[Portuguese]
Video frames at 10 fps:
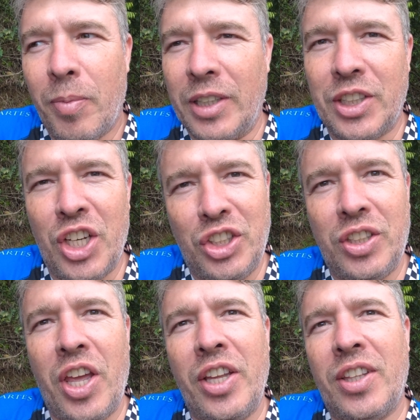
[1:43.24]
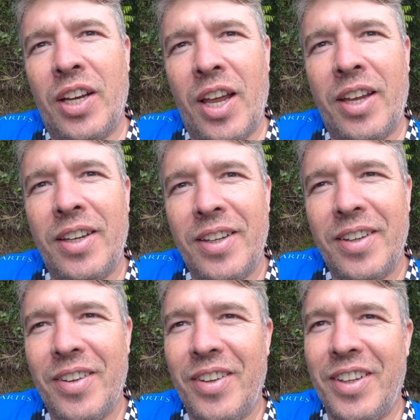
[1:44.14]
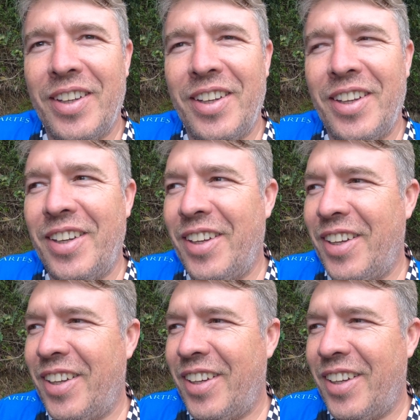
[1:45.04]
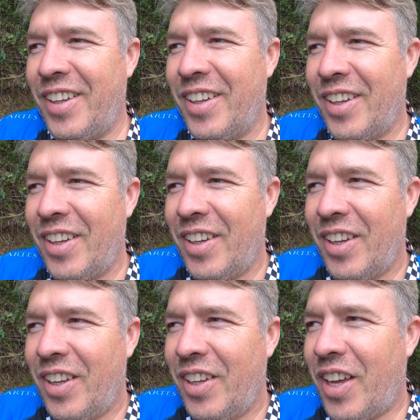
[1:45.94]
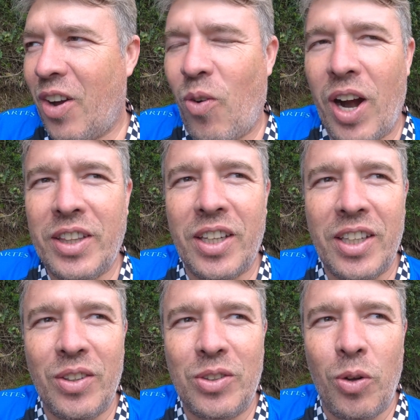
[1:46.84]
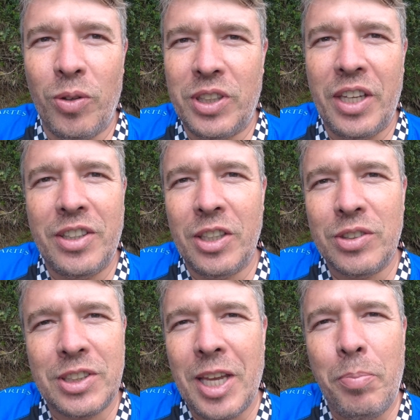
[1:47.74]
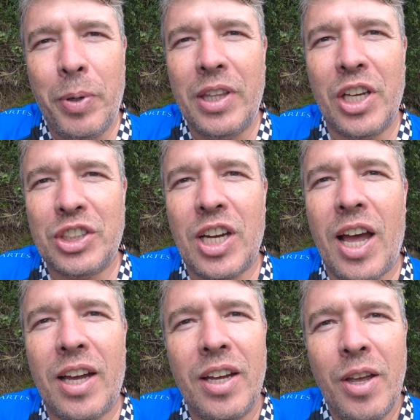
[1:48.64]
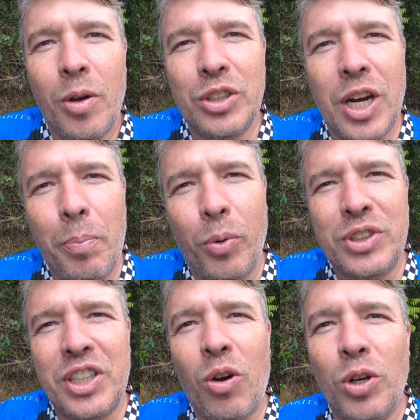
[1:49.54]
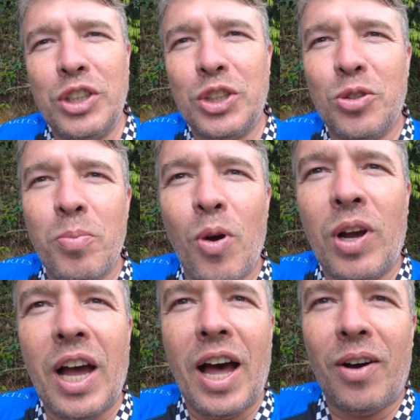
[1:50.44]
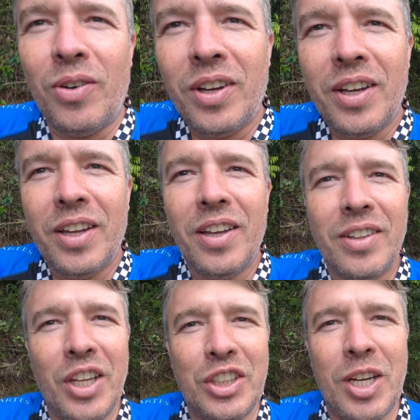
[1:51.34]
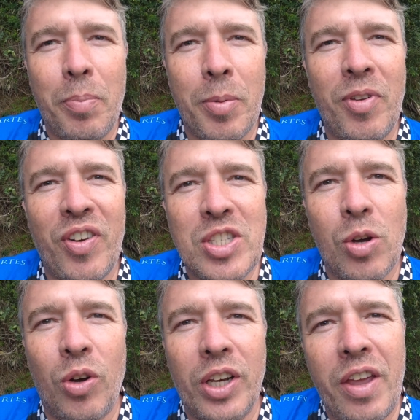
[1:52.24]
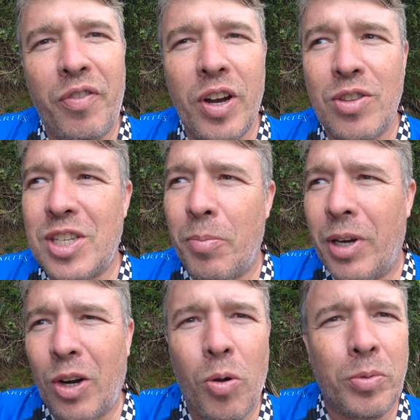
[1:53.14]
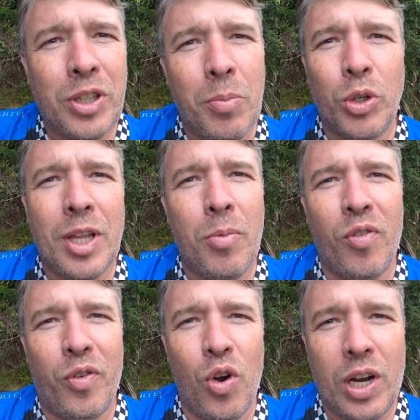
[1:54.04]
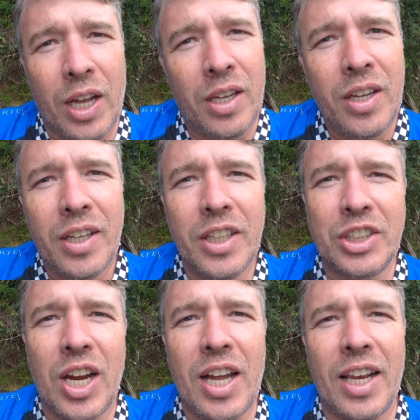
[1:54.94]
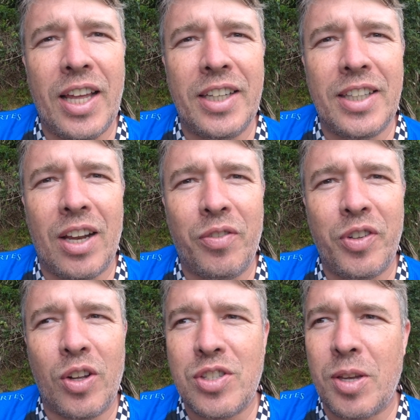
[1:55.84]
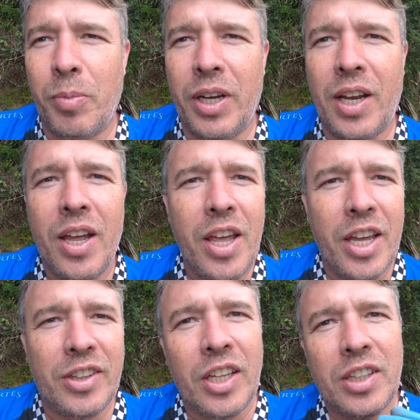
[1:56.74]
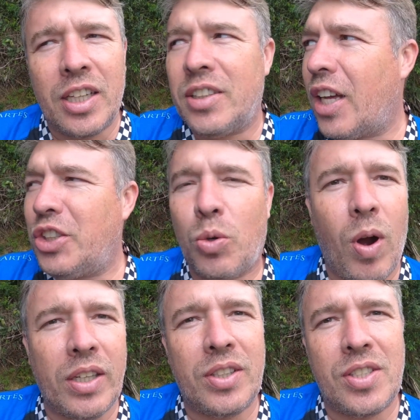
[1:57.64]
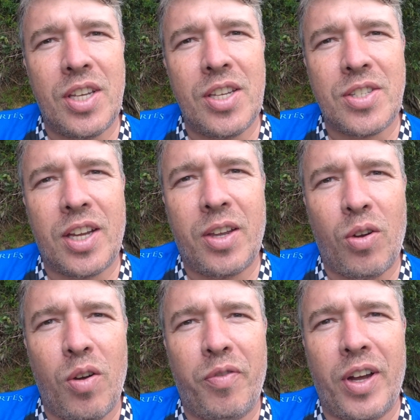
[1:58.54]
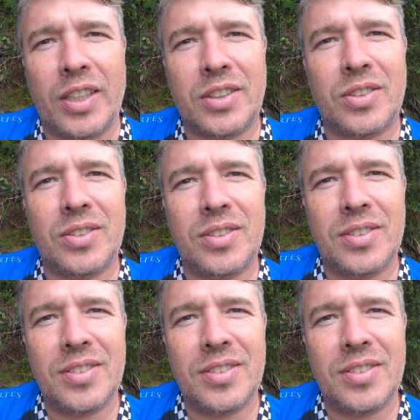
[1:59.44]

Mas a gente tenta, né? É. E... E a quarta eu tô tentando sempre deixar, já por ser rodízio do meu carro, deixar para mim fazer o rolê final de semana, como tem muita muvuca, deixar a galera andar no final de semana e tentar andar de quarta e sexta, que é o que eu faço.